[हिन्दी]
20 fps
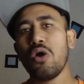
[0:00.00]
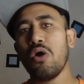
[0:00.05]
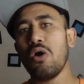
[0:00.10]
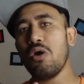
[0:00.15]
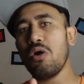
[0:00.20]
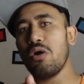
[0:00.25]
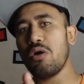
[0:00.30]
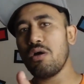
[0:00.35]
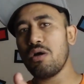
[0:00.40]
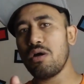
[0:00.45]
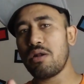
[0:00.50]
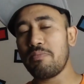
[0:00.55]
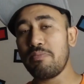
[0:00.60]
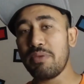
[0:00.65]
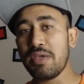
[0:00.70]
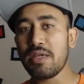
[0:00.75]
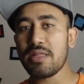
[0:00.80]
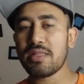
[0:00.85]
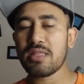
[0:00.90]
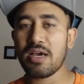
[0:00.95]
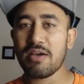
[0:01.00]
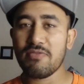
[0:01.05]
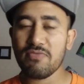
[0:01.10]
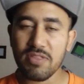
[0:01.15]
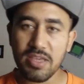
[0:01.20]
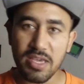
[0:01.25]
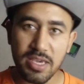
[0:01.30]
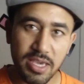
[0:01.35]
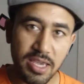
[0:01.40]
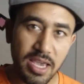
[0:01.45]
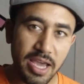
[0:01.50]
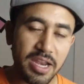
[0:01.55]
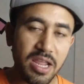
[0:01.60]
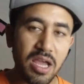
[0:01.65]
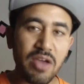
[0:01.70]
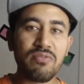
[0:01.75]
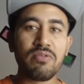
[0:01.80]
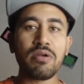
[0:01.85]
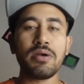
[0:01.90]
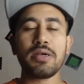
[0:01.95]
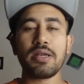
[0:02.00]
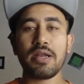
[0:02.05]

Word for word: और बीस हफ्ते की यानी आपकी